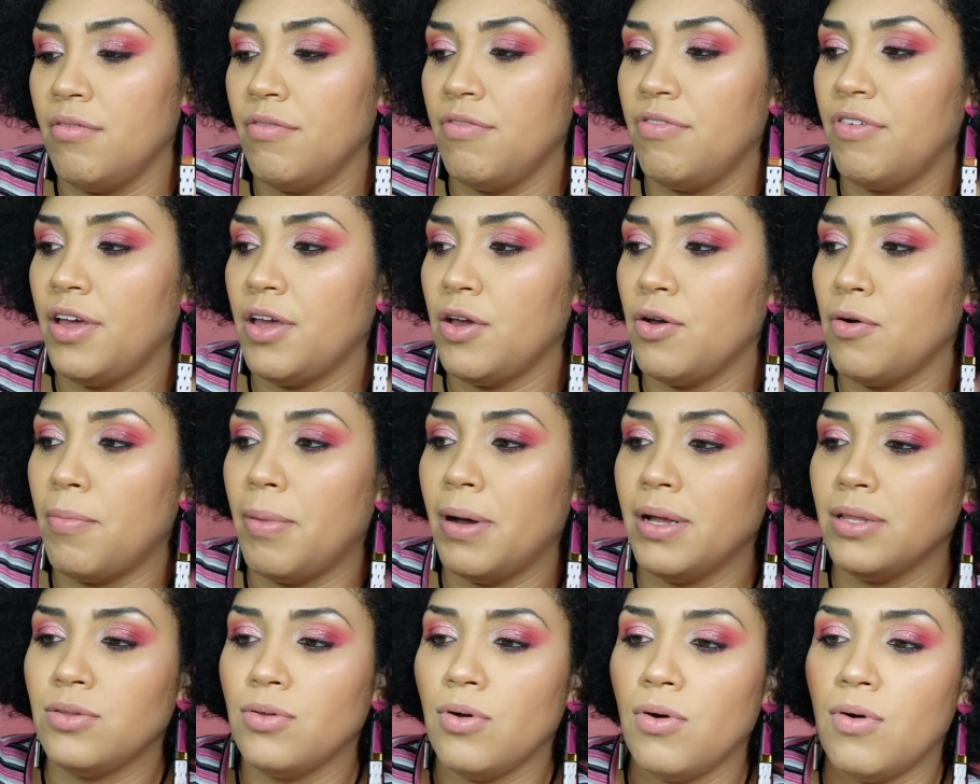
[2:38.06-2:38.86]
veio o
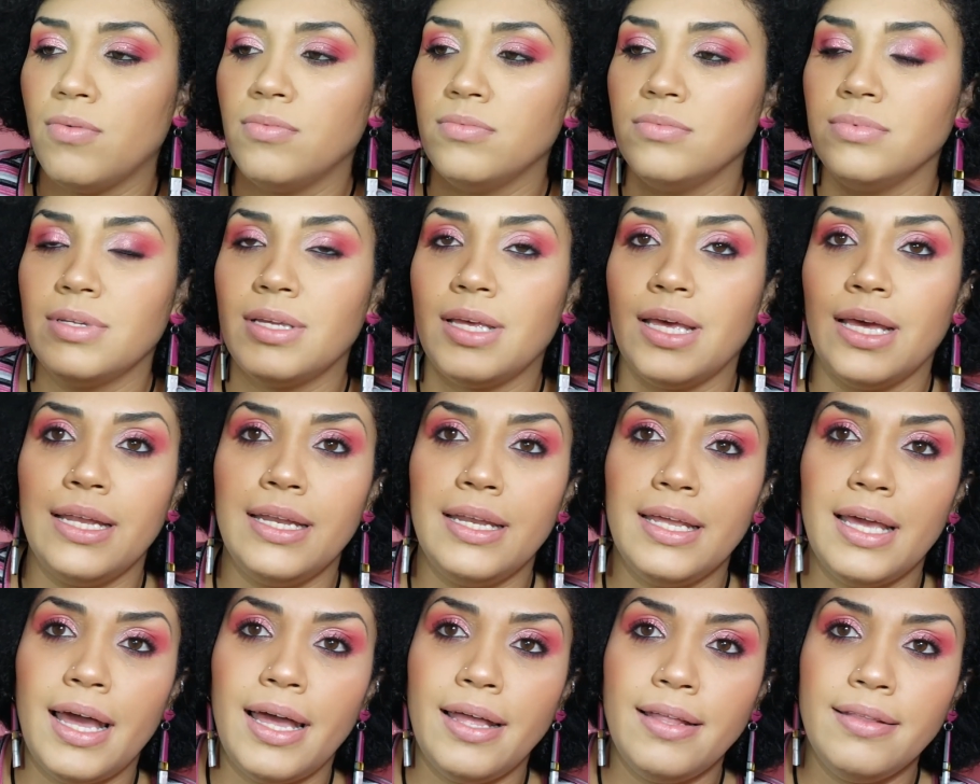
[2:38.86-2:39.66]
batom, que
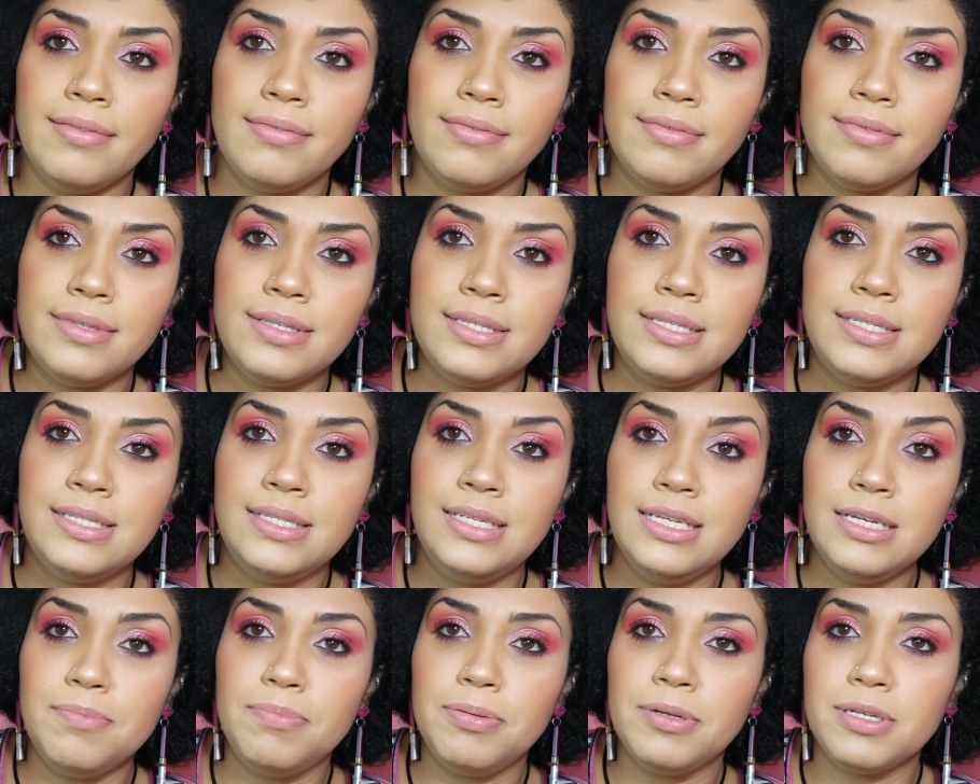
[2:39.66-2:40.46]
ele é
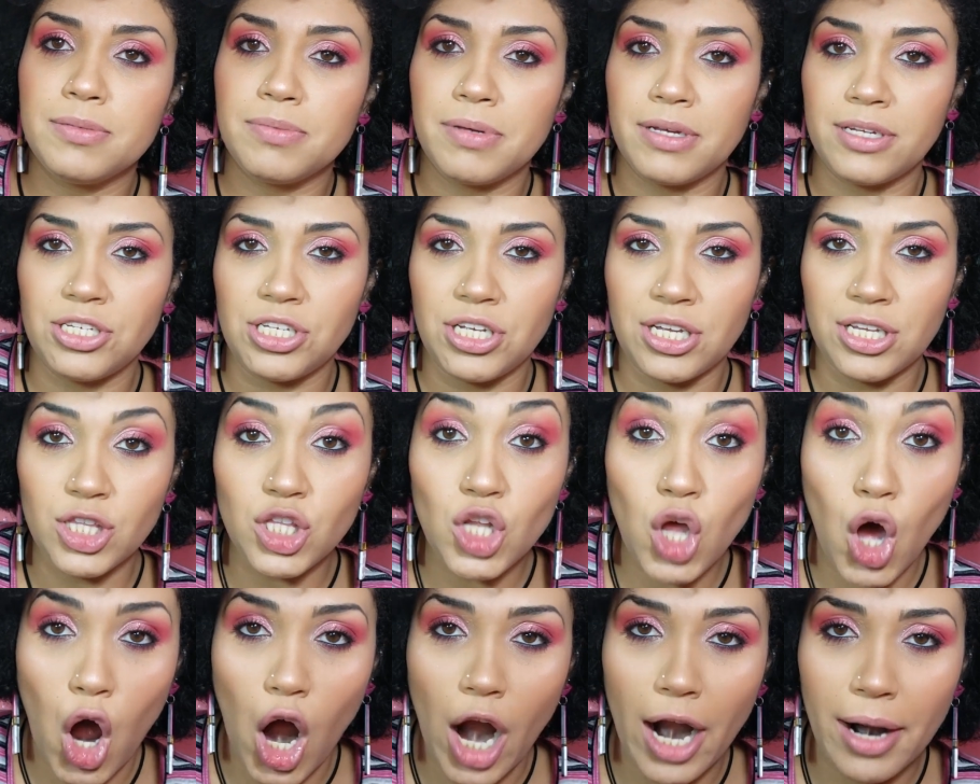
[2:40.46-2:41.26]
simplesmente
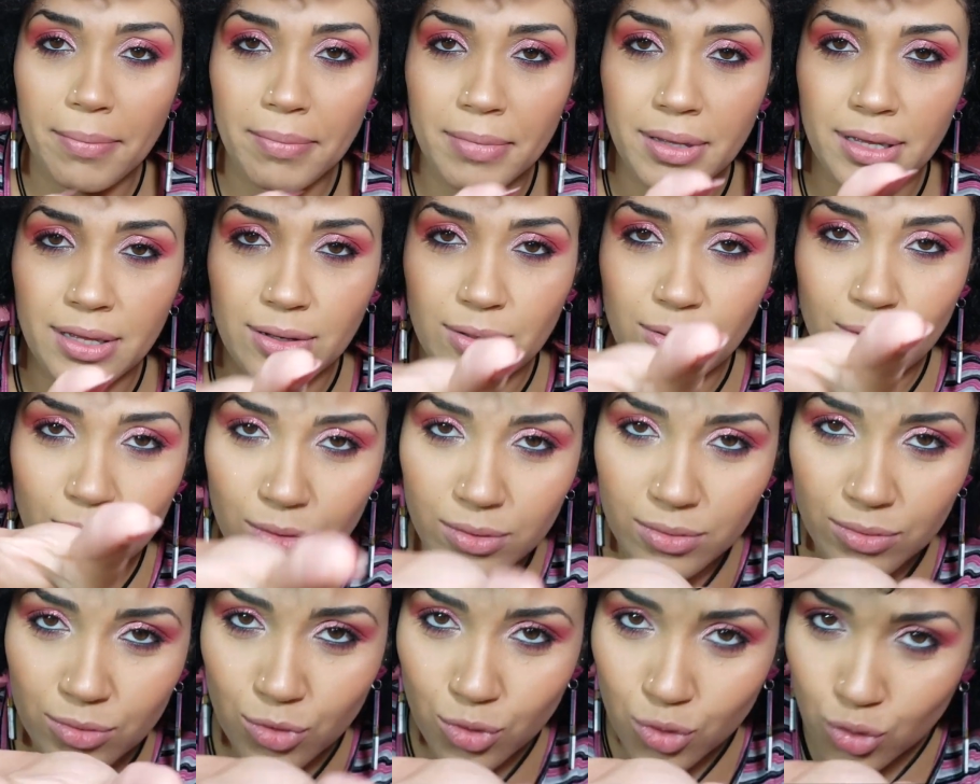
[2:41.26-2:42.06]
enorme.
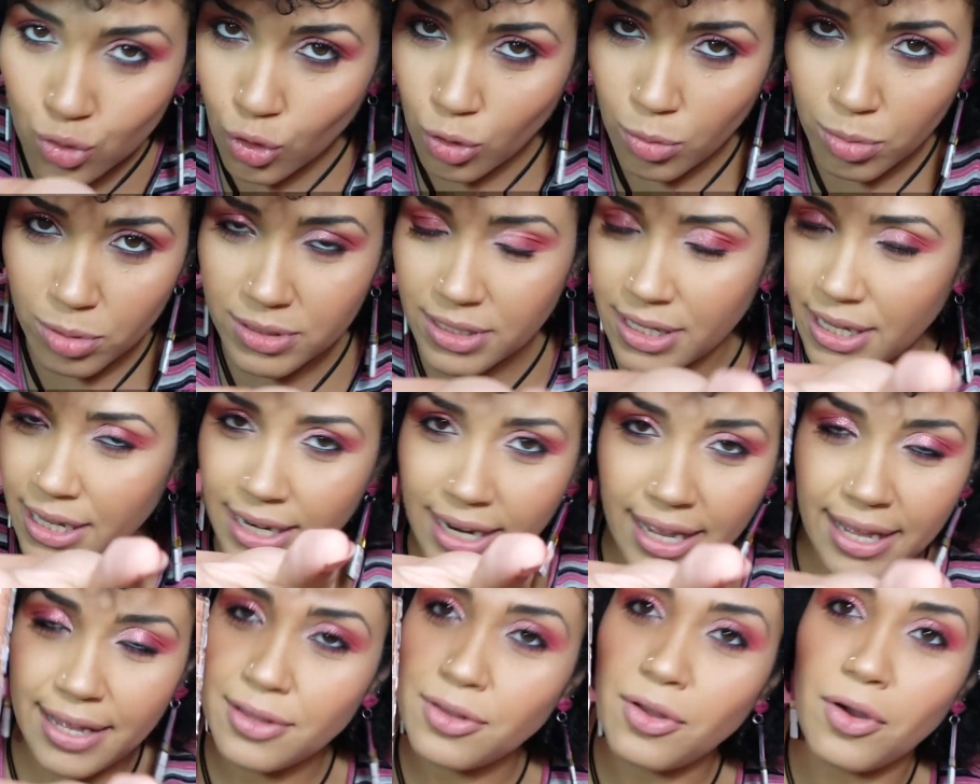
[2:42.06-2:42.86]
O tubo
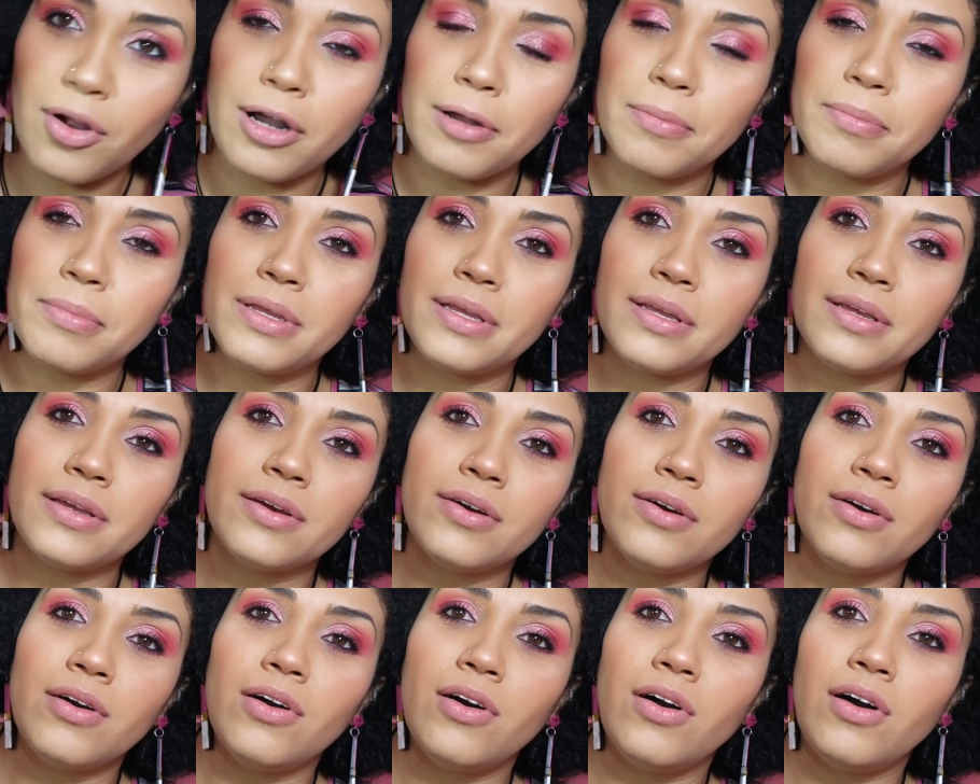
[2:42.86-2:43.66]
dele é enorme,
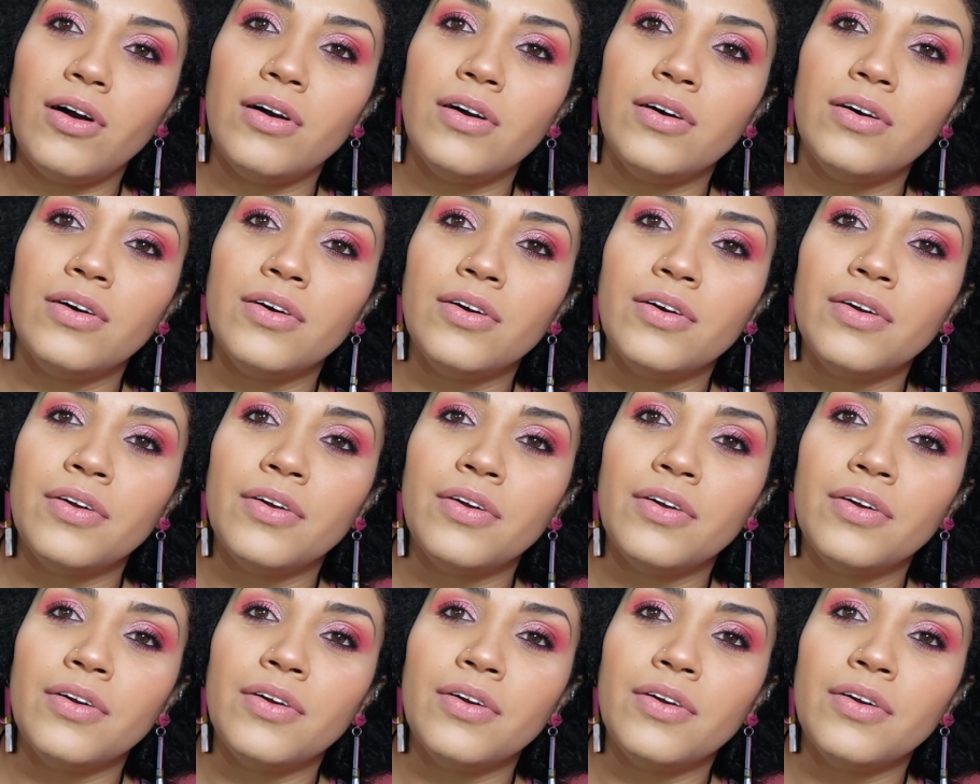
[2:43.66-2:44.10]
ó.